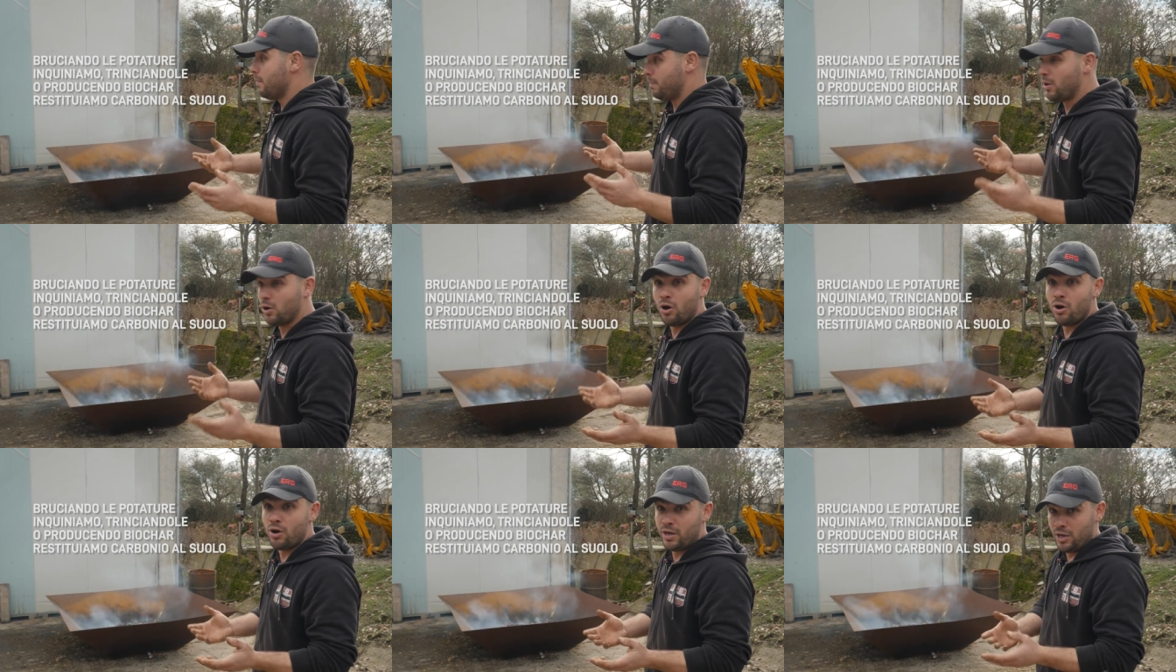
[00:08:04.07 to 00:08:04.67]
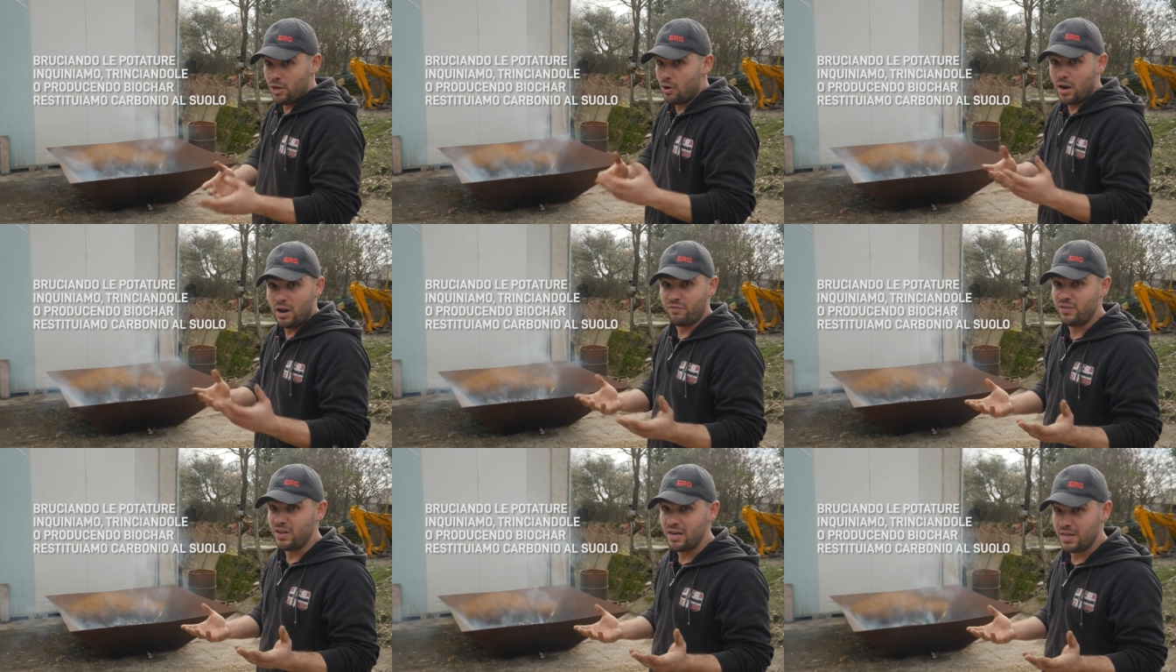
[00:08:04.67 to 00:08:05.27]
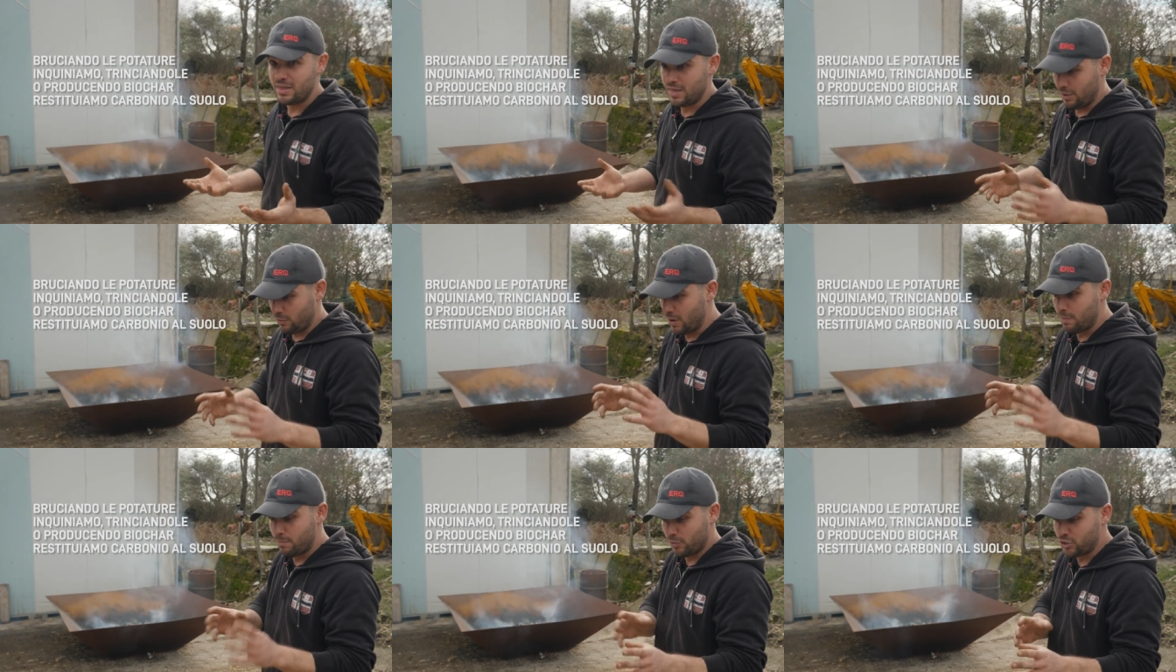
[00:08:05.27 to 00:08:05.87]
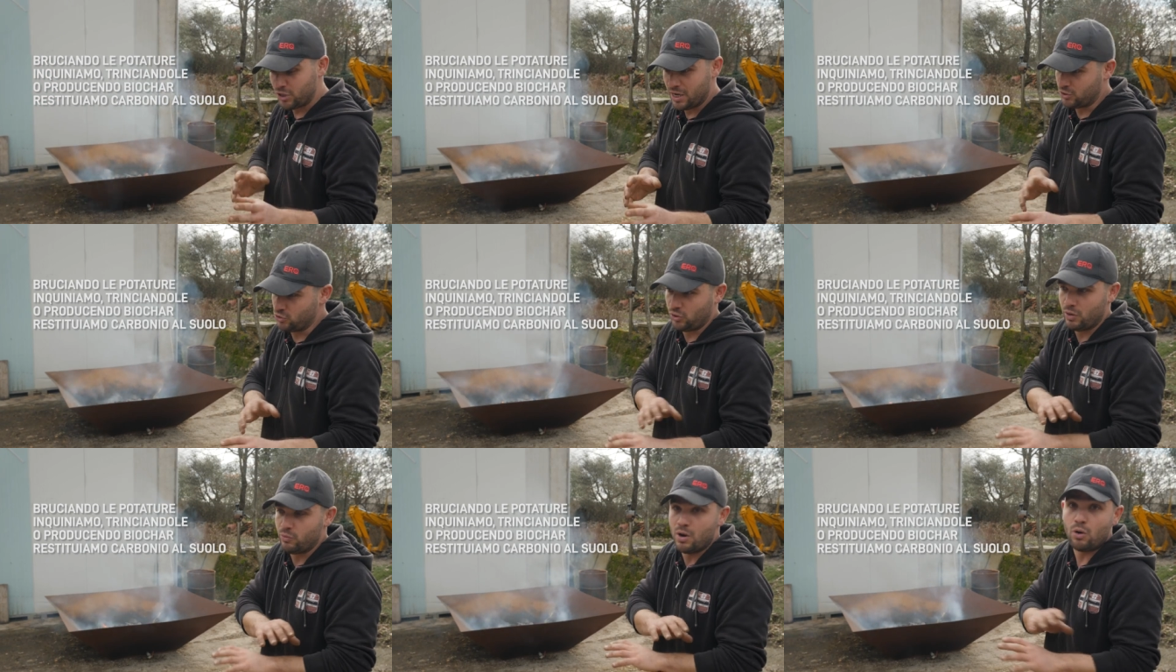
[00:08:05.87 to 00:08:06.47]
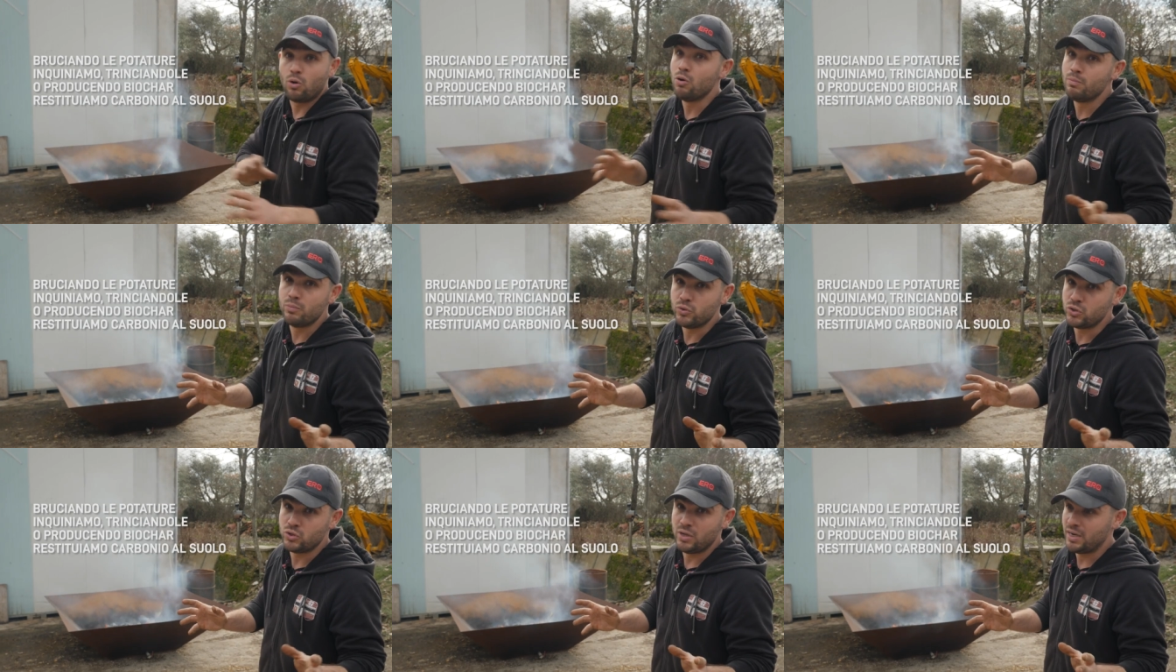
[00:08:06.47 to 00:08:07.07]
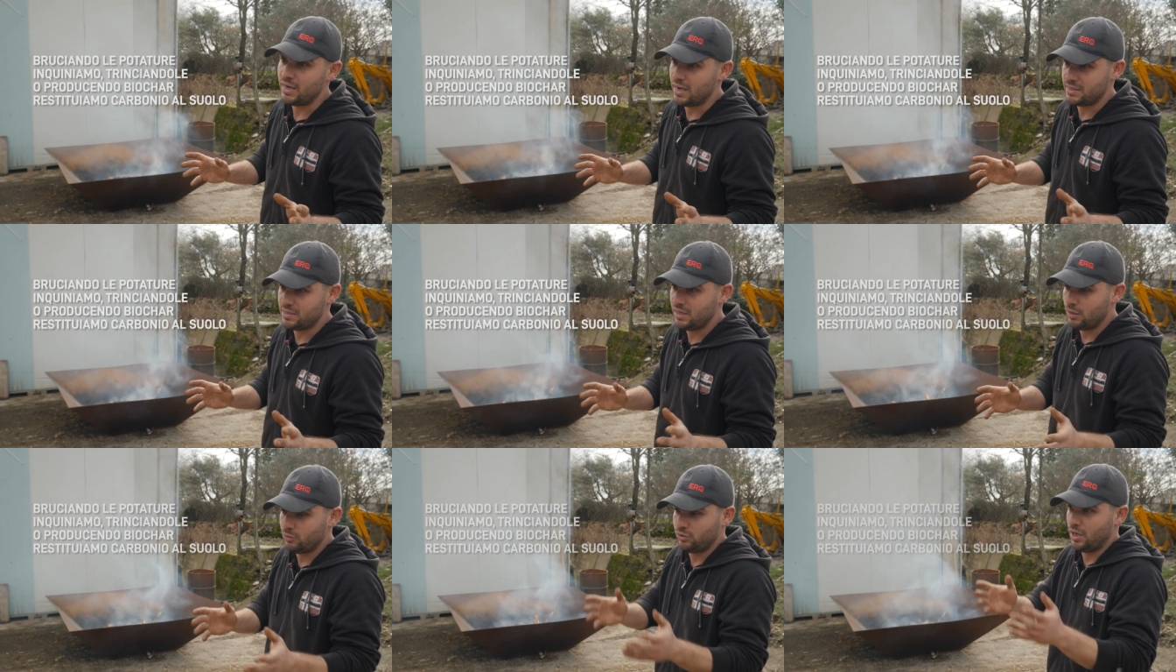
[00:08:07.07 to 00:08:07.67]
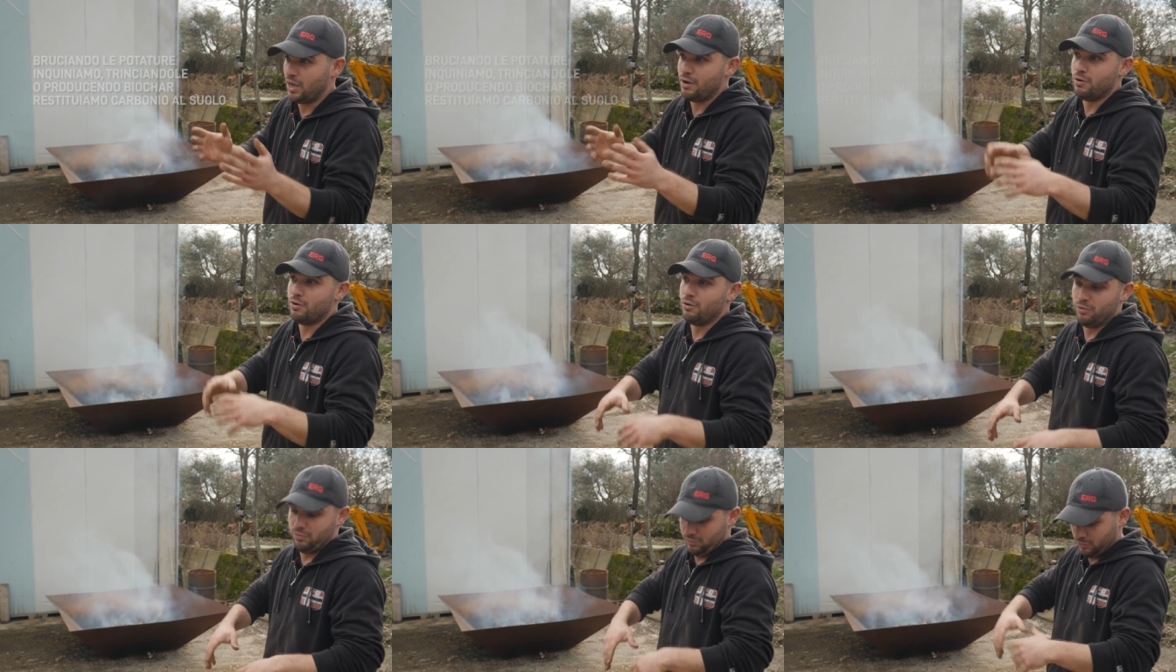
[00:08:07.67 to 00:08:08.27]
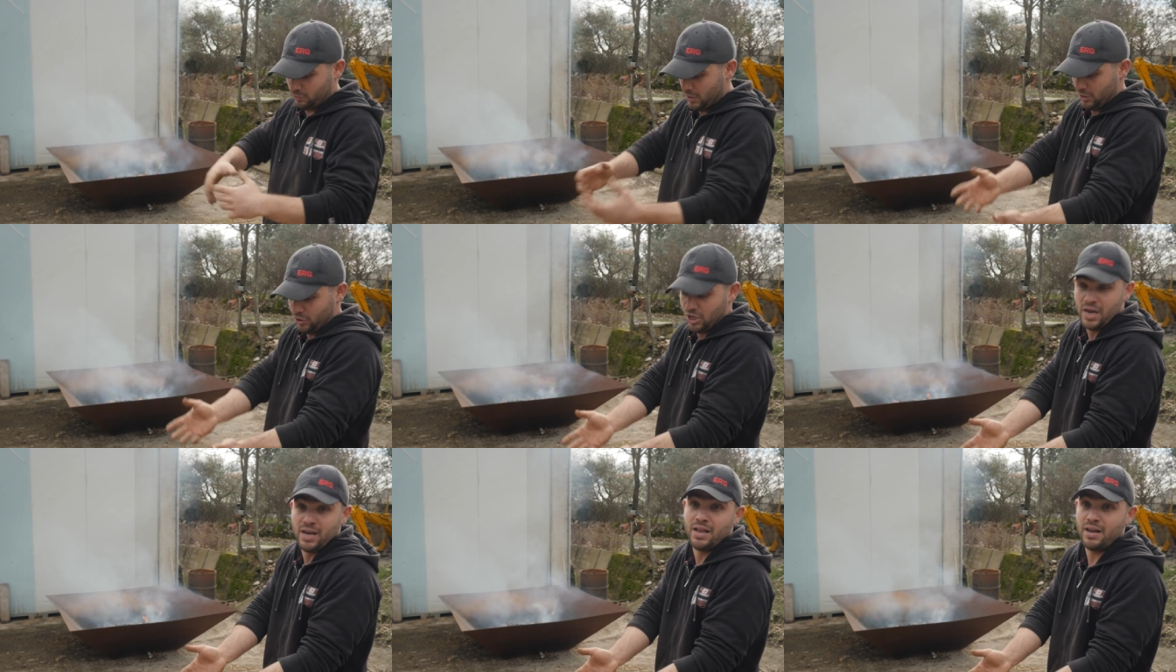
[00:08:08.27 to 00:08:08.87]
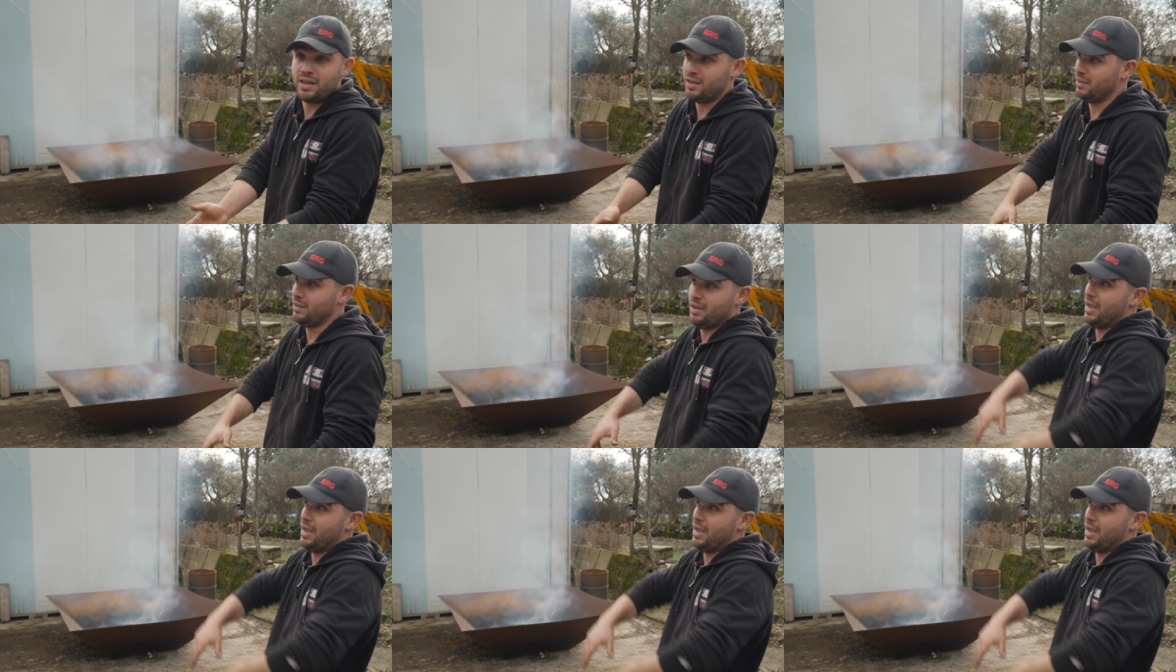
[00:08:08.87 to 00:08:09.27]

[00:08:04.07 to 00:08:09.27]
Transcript: però io alla fine di quel processo che è una combustione classica ottengo qui cenere